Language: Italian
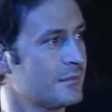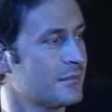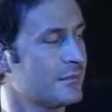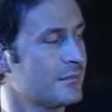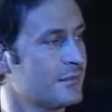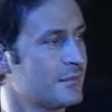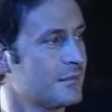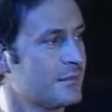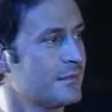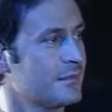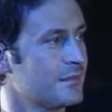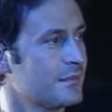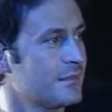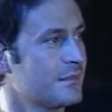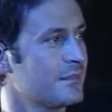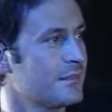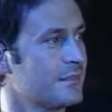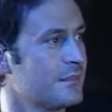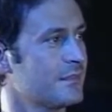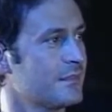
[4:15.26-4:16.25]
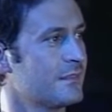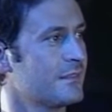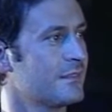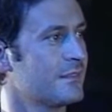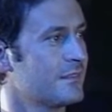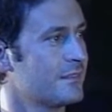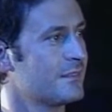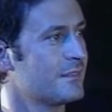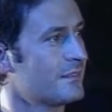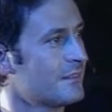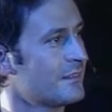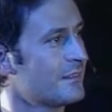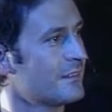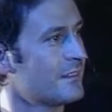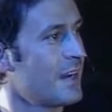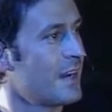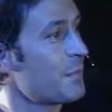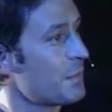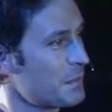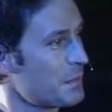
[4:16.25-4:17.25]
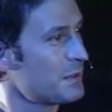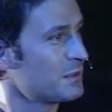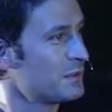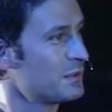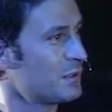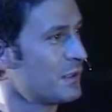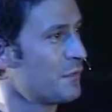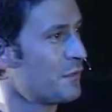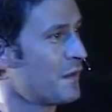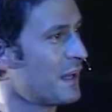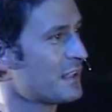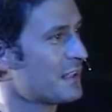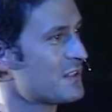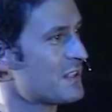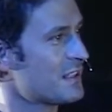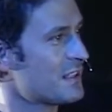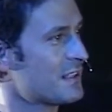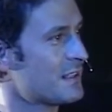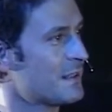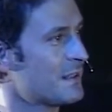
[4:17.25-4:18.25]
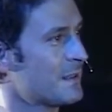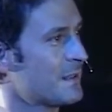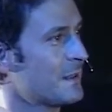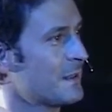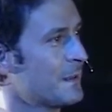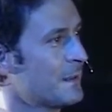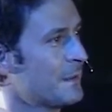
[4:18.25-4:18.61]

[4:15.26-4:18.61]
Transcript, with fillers: Stai, stai. A proposito di facce,